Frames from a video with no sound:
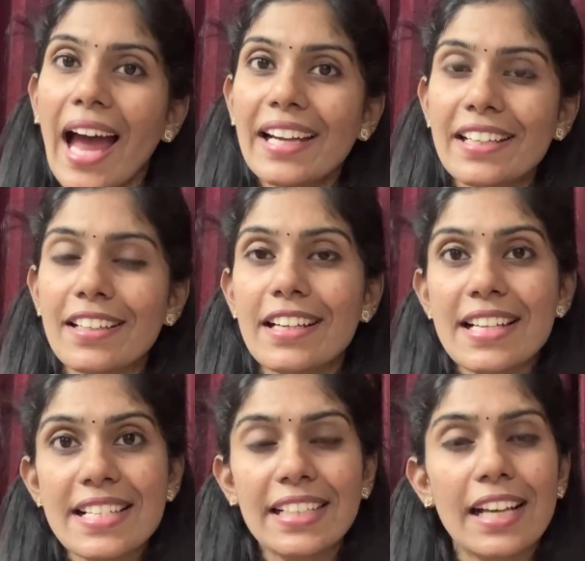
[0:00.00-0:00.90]
అండ్
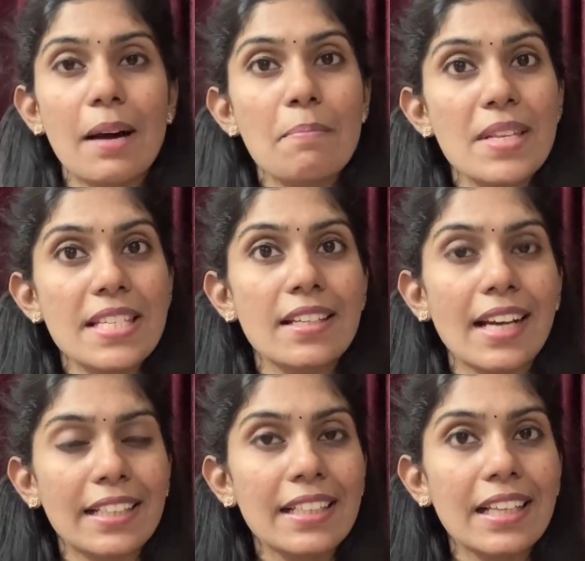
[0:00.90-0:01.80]
రీసెంట్గా మిస్టర్
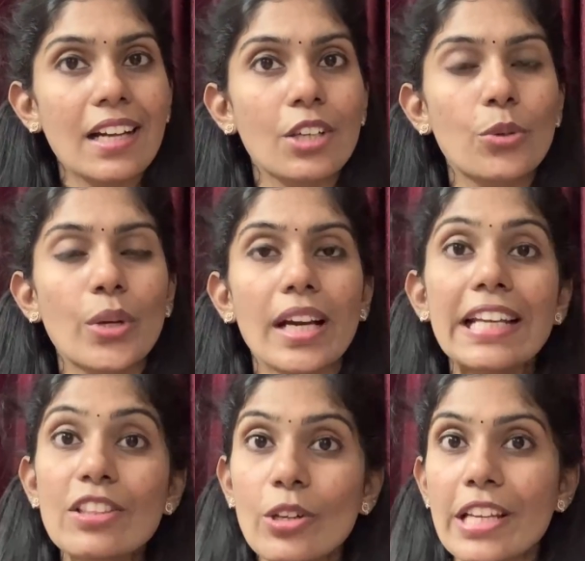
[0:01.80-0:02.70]
రతన్ టాటా కూడా
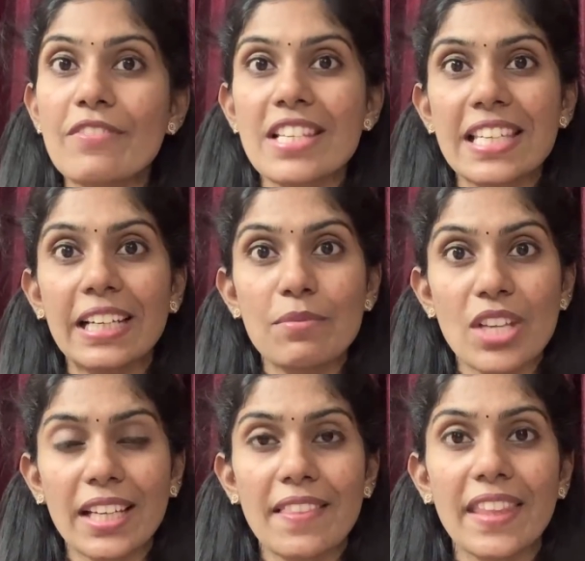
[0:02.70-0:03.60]
ఇందులో ఇన్వెస్ట్ చేయడం
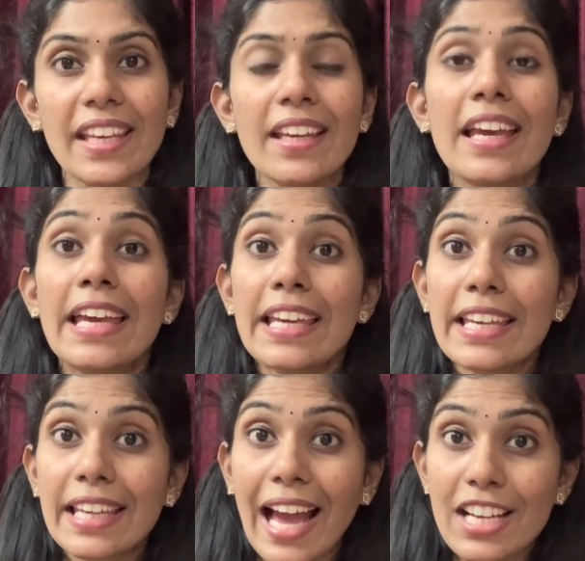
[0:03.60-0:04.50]
జరిగింది ఈ
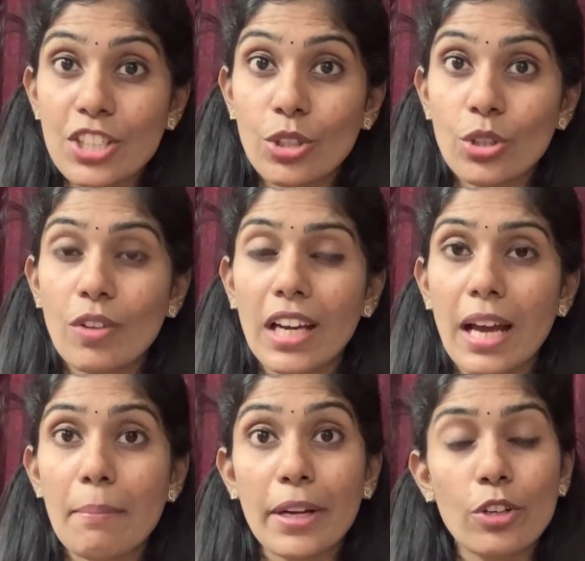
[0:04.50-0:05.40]
క్యాష్ ఫరో ద్వారా
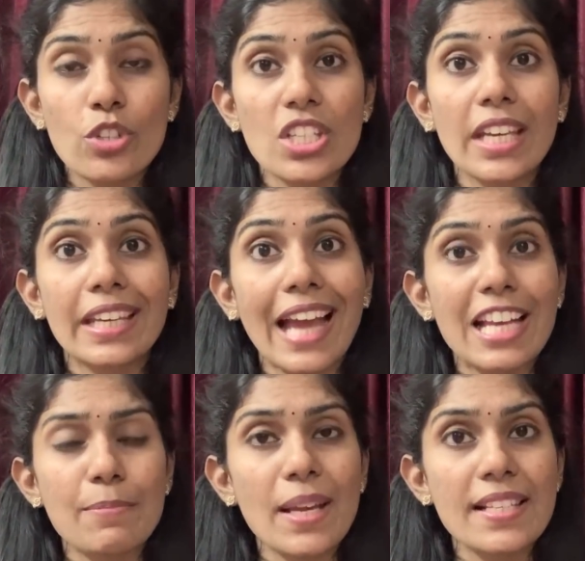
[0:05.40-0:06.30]
మనకు వచ్చే
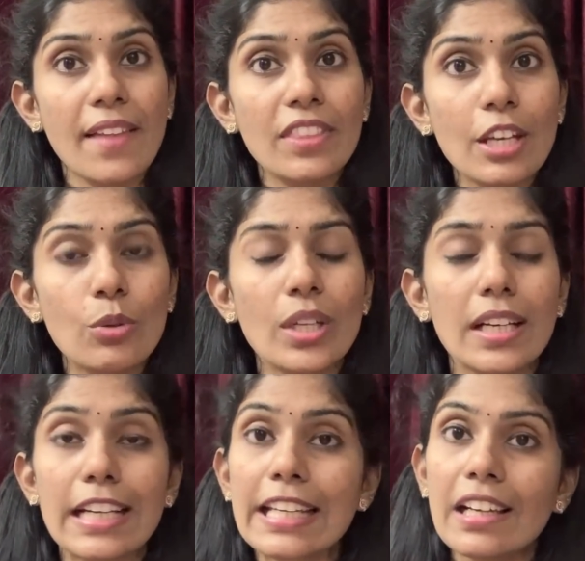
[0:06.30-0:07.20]
క్యాష్ బ్యాక్స్ అంతా కూడా
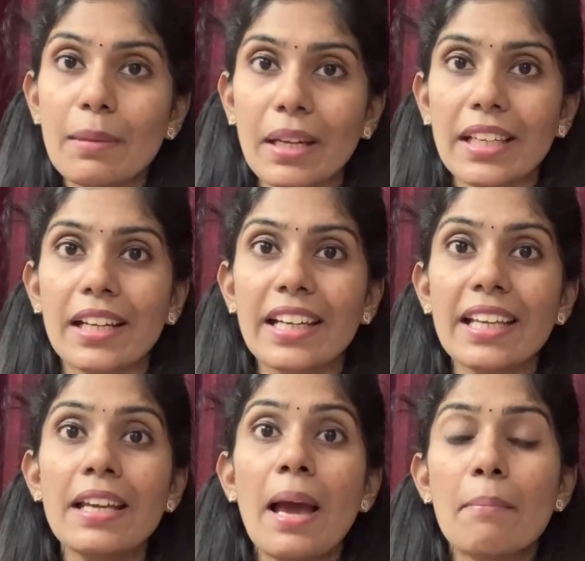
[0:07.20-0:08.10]
రియల్ మనీ అండి
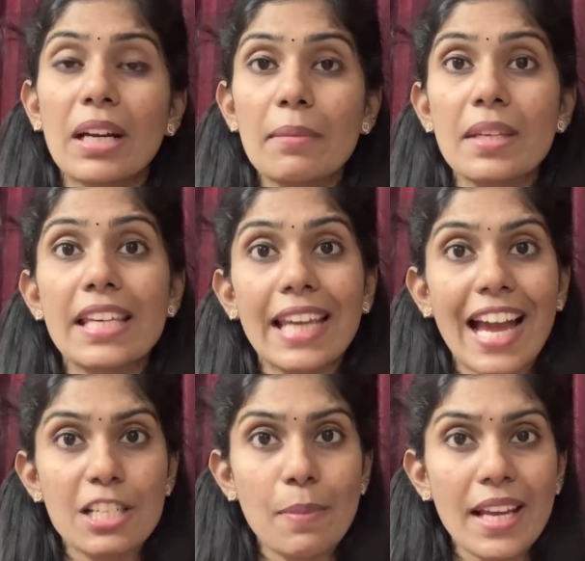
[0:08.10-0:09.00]
మనం ఈ
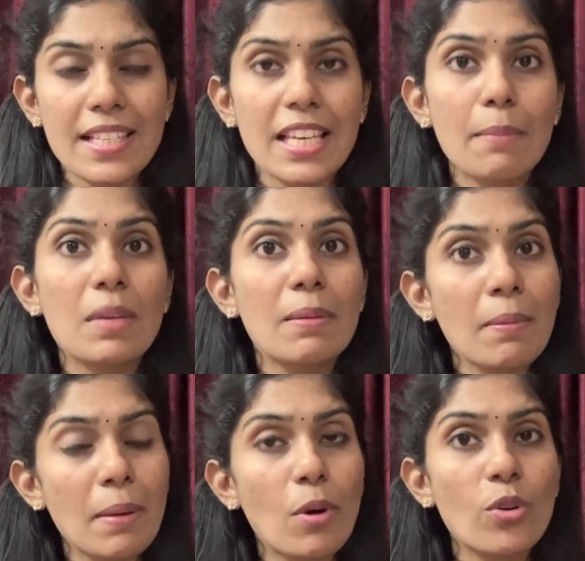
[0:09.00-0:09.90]
క్యాష్ బ్యాక్స్ ని
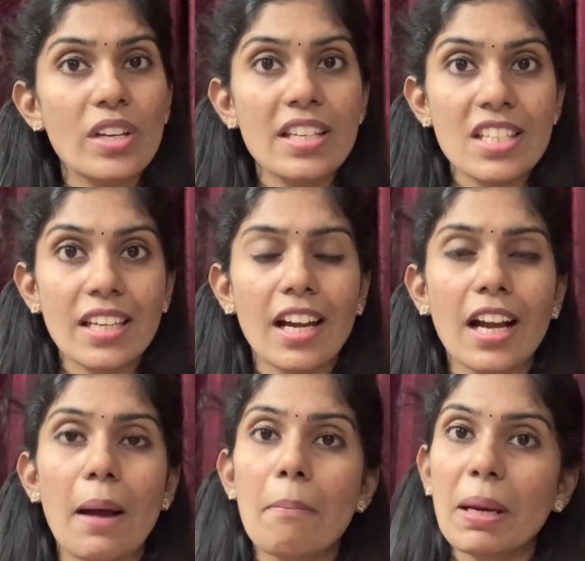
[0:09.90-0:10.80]
మినిమం అమౌంట్ రీచ్ అయ్యాక
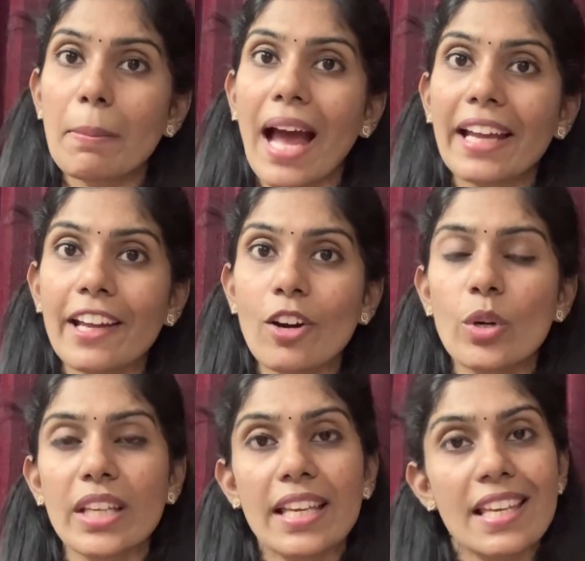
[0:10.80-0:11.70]
మన బ్యాంక్
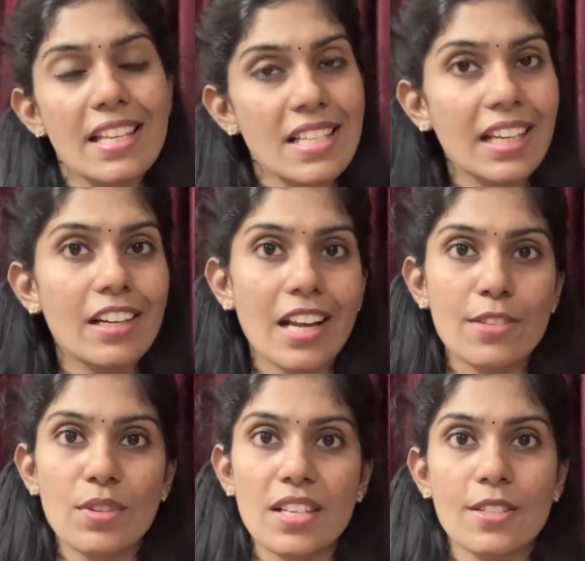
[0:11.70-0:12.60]
అకౌంట్ కి ఈజీగా
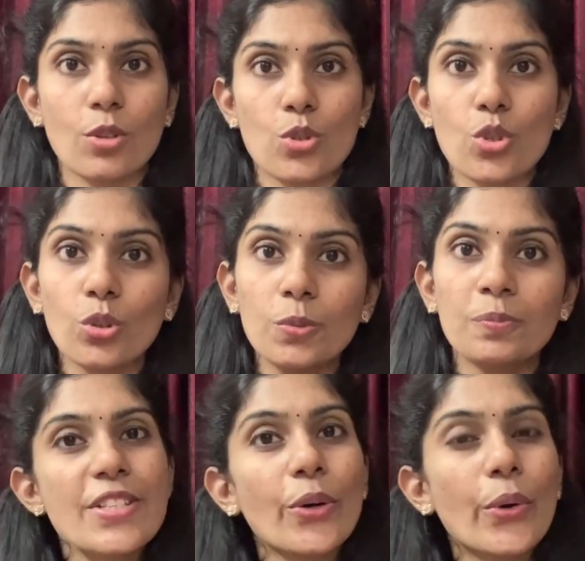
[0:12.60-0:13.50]
ట్రాన్స్ఫర్ చేసుకోవచ్చు
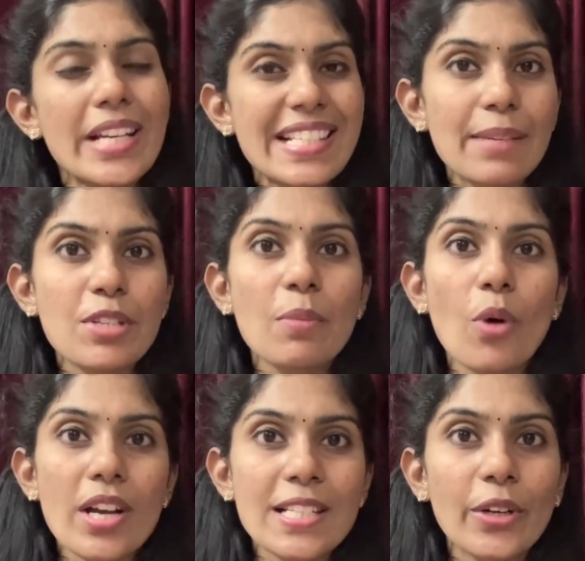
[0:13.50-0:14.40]
సో డిస్క్రిప్షన్
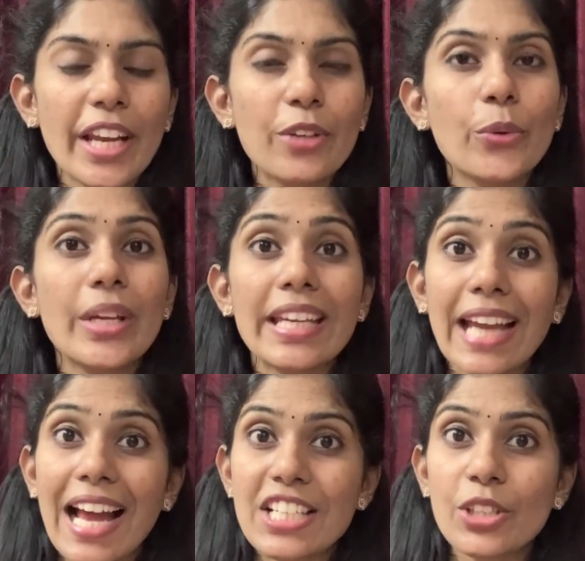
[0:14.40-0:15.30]
బాక్స్ లో నేను ఈ
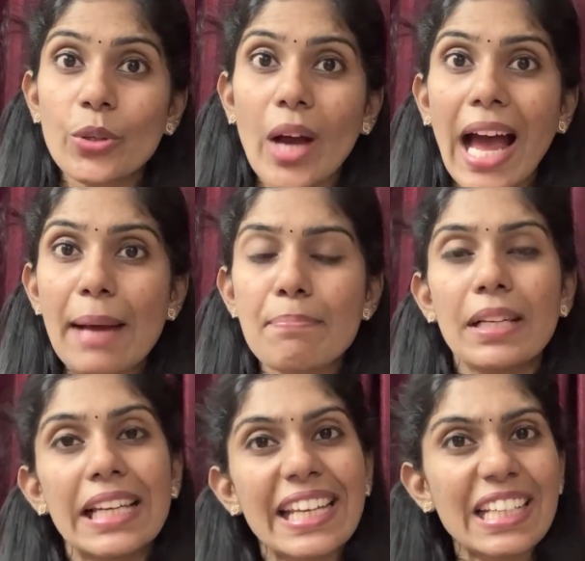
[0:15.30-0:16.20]
క్యాష్ కరో యాప్
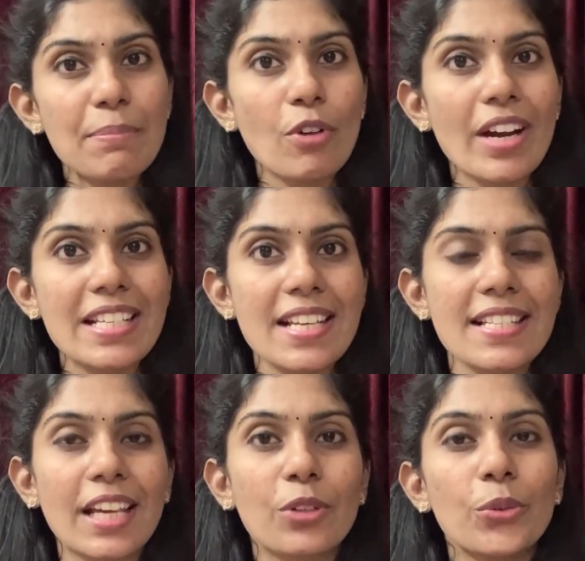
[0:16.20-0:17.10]
లింక్ ని ప్రొవైడ్
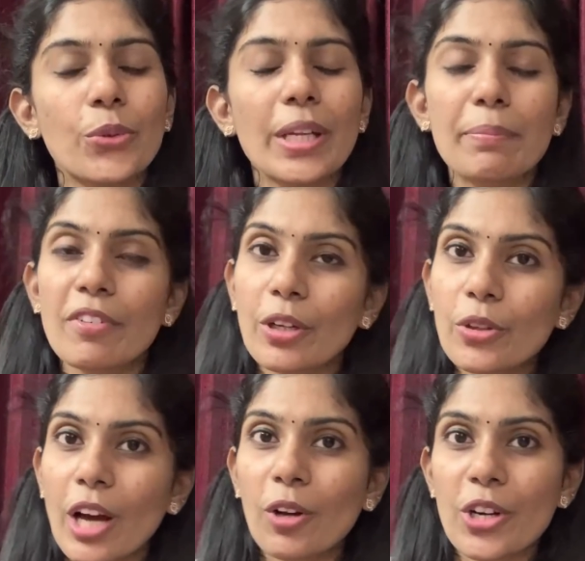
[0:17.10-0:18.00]
చేస్తాను ఇప్పటి వరకు
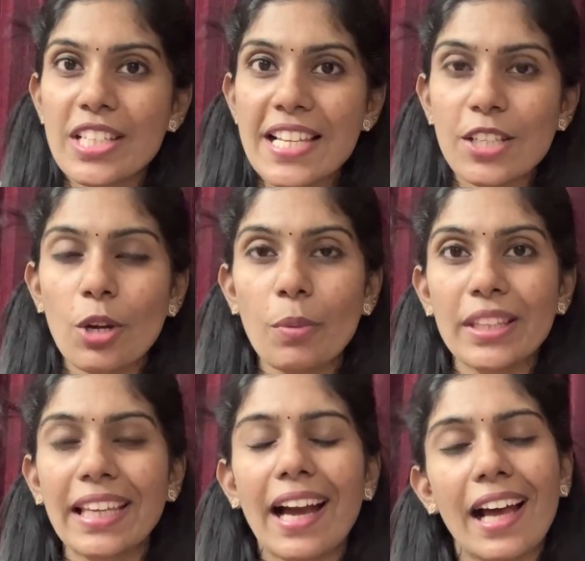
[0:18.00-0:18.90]
డౌన్లోడ్
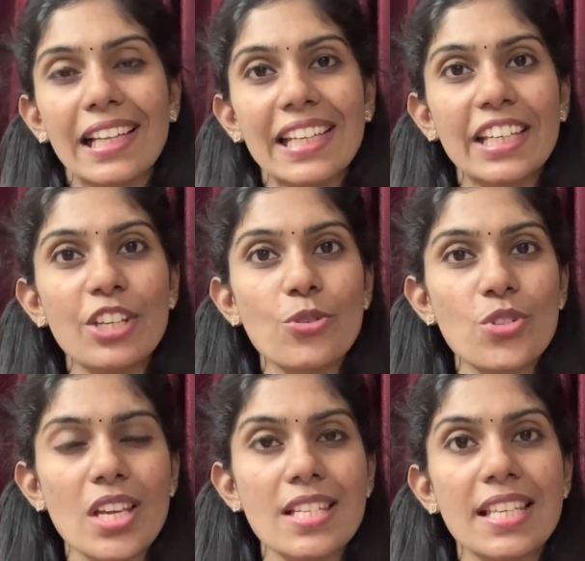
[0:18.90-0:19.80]
చేసుకోకపోతే ఆ లింక్ ని
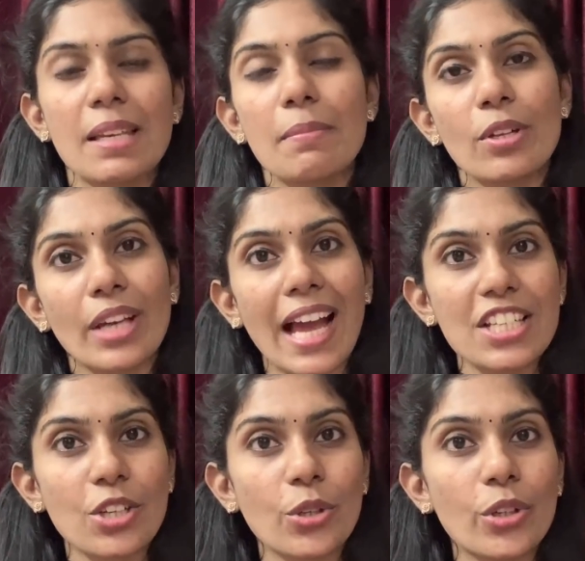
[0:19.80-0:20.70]
యూజ్ చేసి మీరు
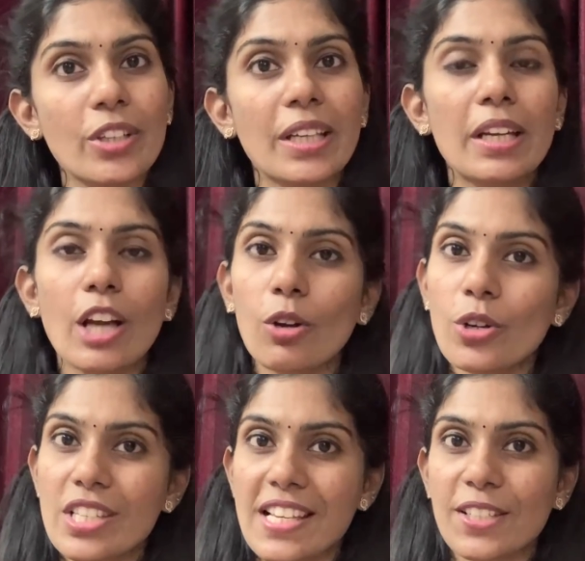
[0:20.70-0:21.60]
క్యాష్ కరో ని
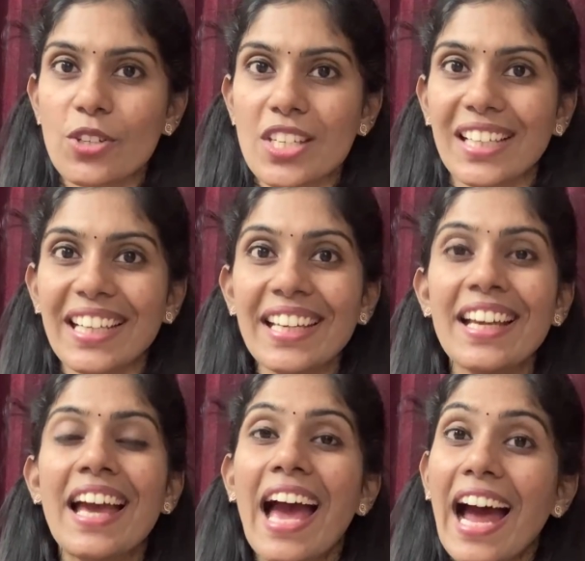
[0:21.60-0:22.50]
డౌన్లోడ్ చేసుకోవచ్చండి
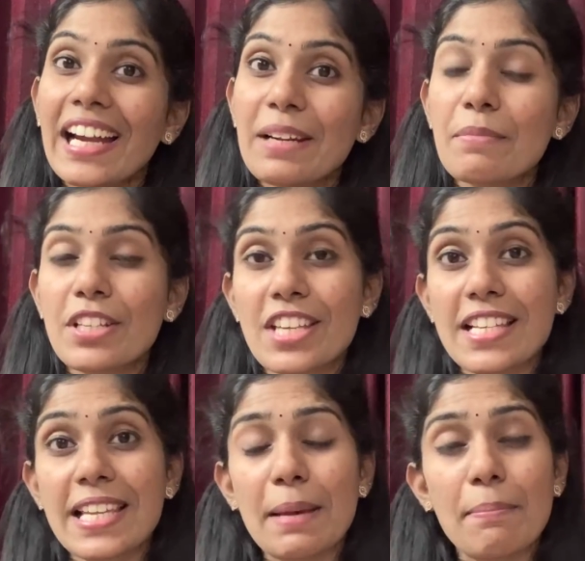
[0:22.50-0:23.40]
అండ్ మీరు చేసే